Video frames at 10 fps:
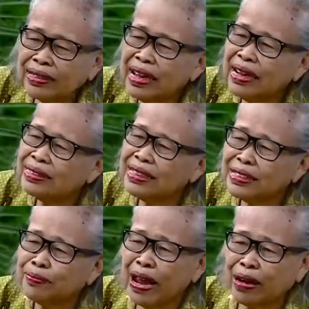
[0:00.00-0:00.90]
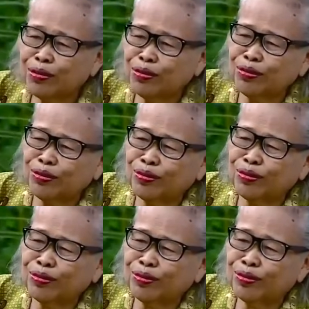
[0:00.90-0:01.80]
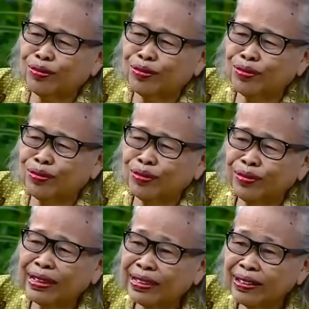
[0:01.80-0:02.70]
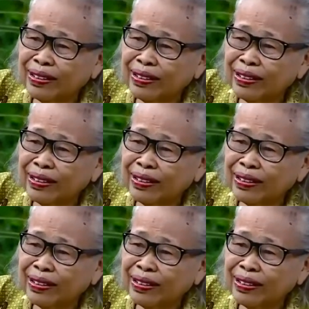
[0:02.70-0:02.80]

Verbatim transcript: nantinya akan jadi pelaku. Ya